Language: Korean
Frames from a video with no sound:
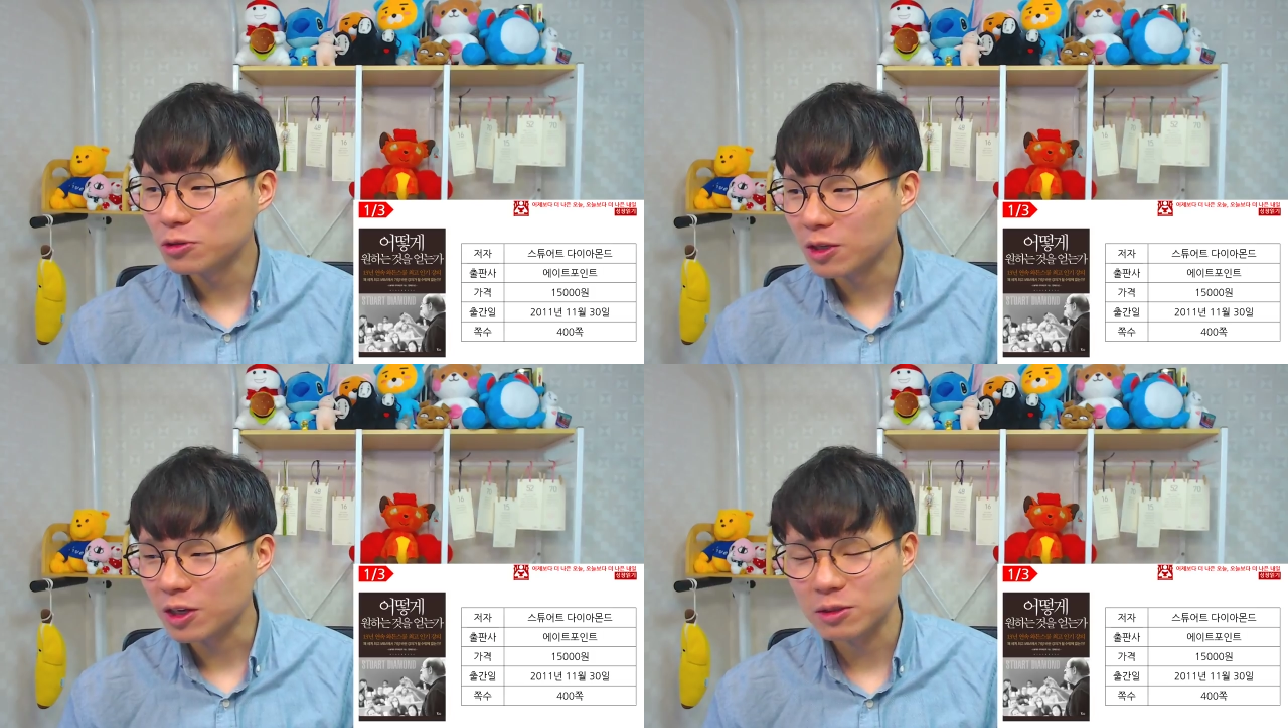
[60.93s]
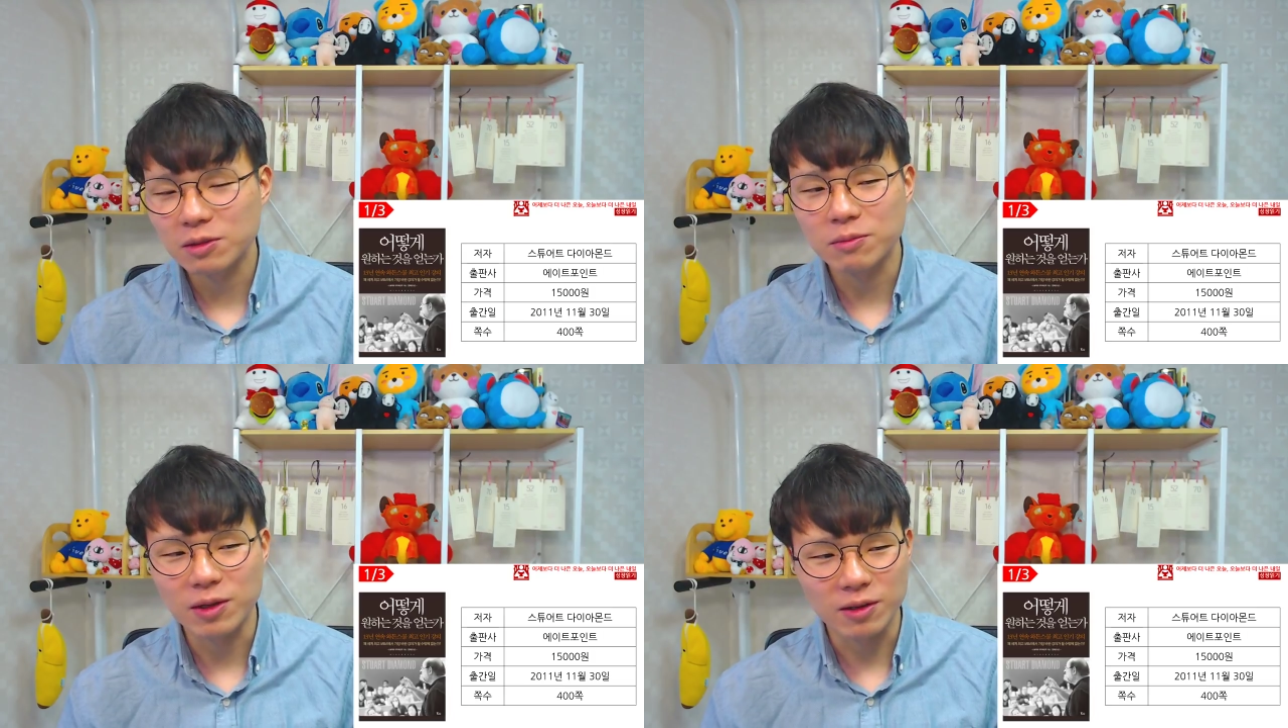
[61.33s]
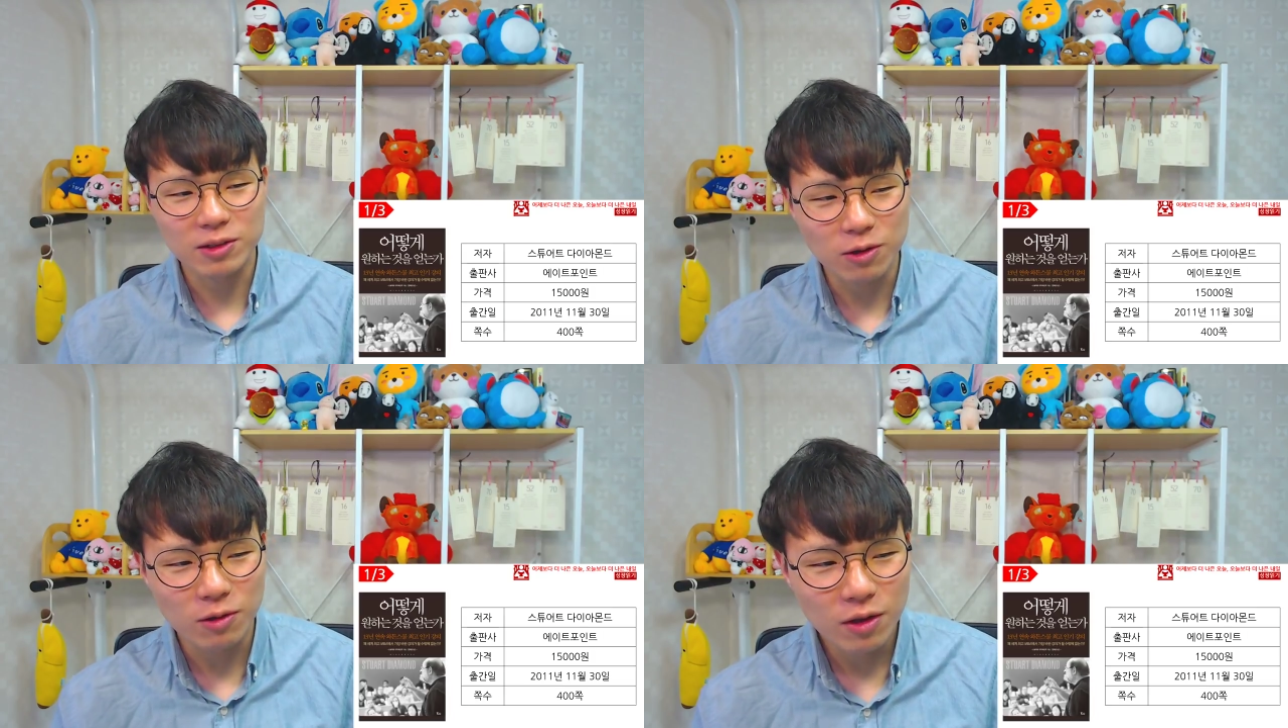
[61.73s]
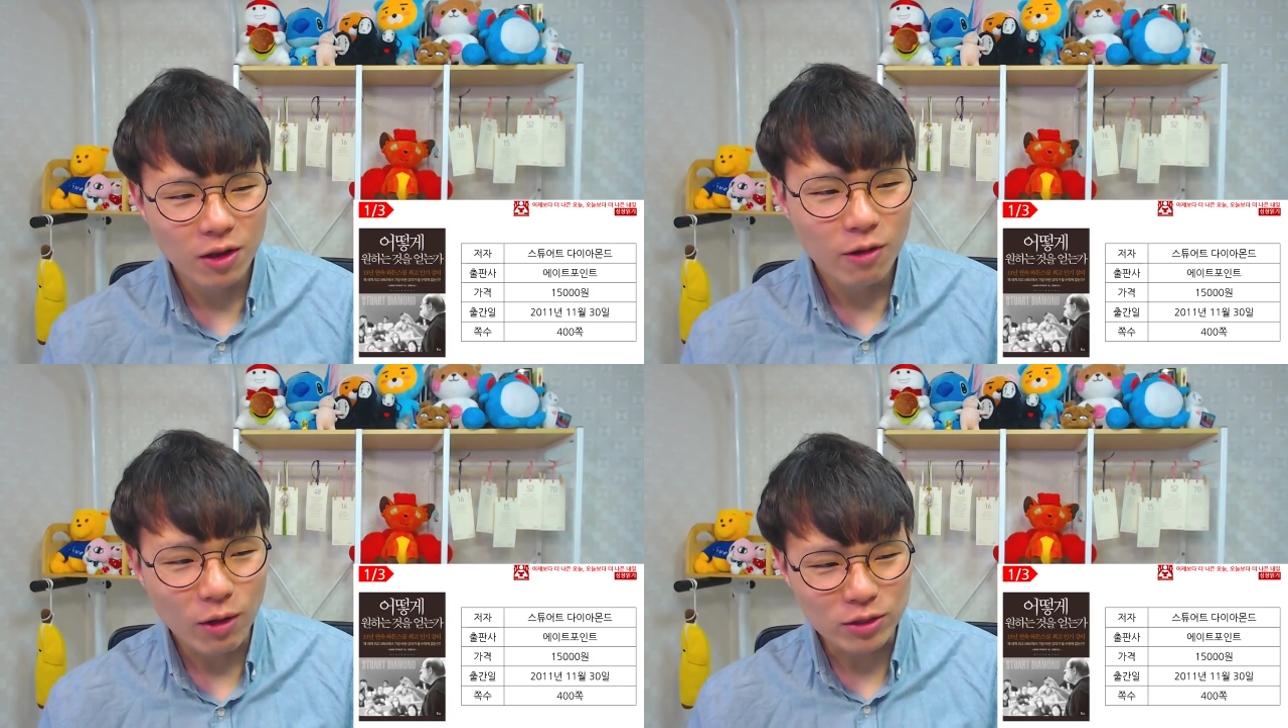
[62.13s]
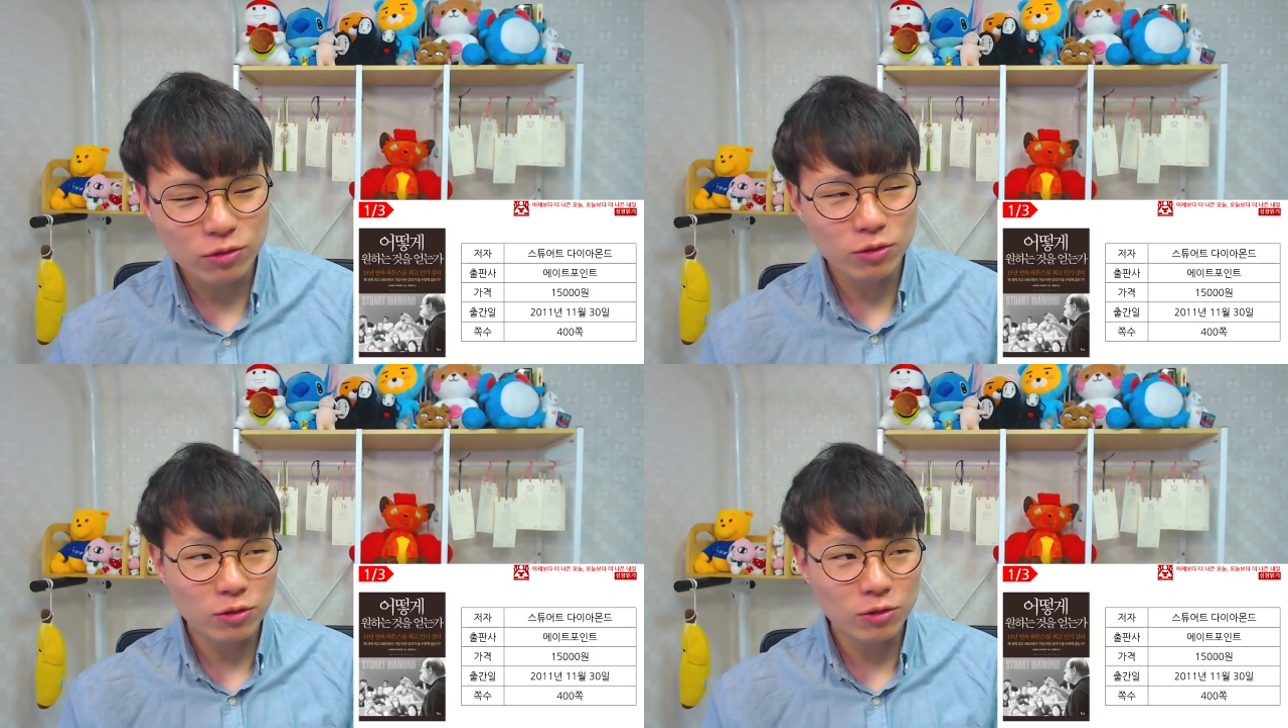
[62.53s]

생각하시면 됩니다. 그래서 와트슨